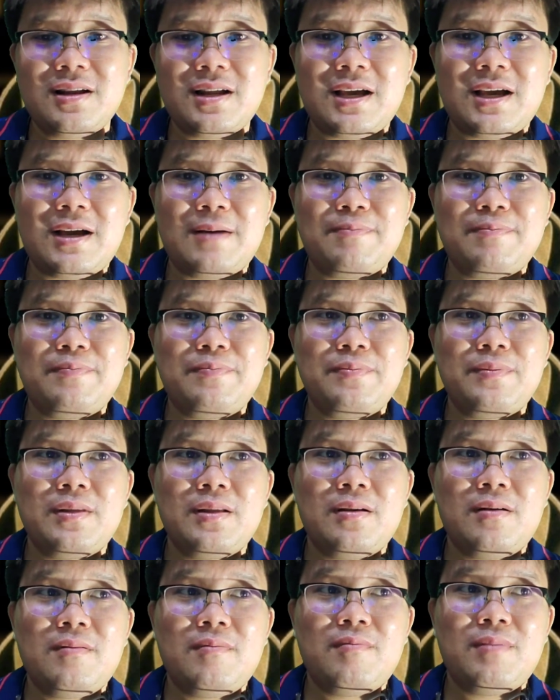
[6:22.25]
นะครับ
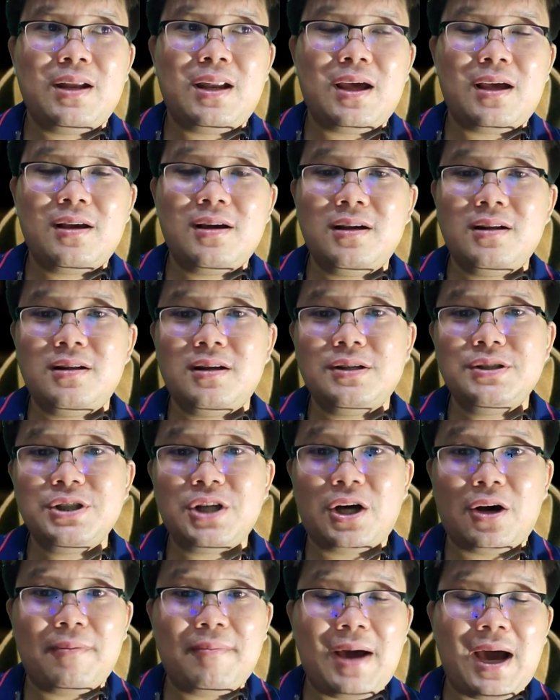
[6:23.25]
ไม่ได้ขึ้นถึง
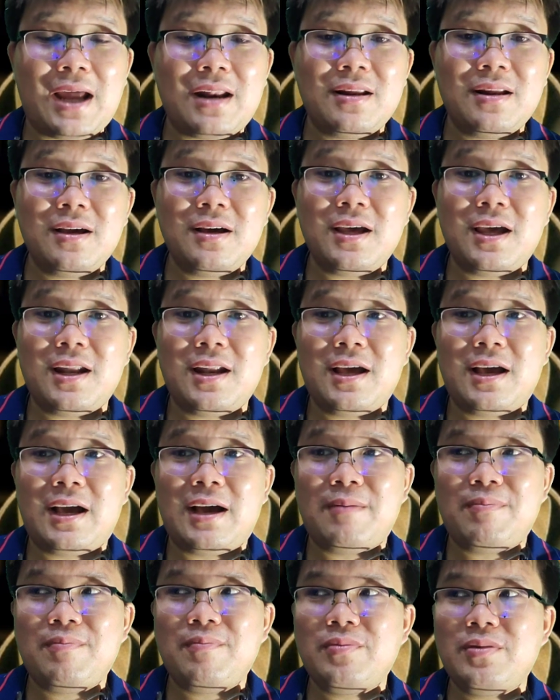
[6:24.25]
สองพัน เลยนะค
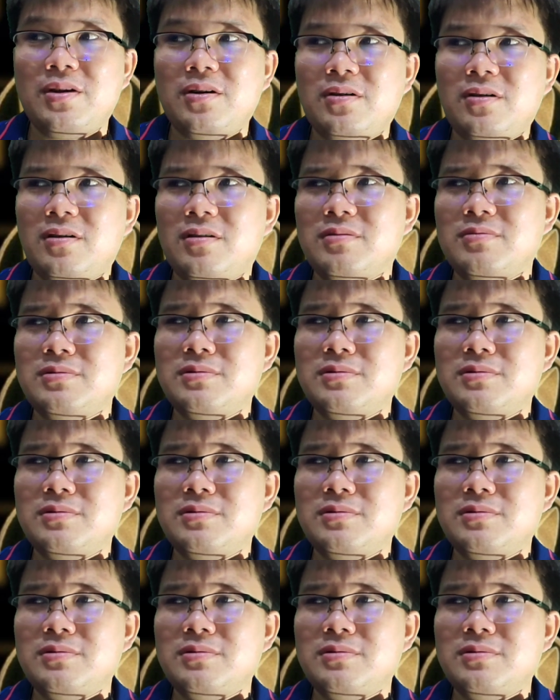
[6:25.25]
รับก็